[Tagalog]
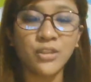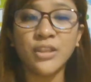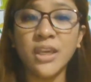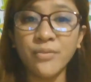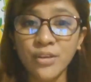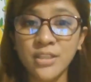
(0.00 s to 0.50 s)
to
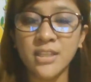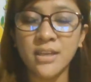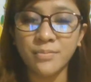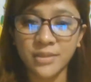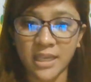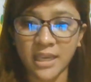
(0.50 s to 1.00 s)
give you
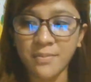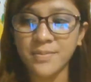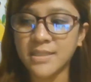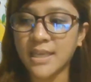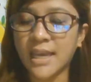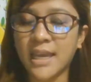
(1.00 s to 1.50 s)
some
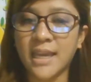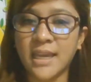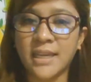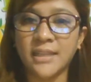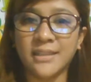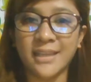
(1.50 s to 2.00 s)
tips
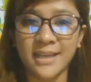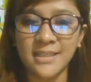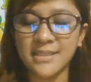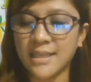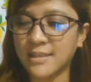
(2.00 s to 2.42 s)
and yes,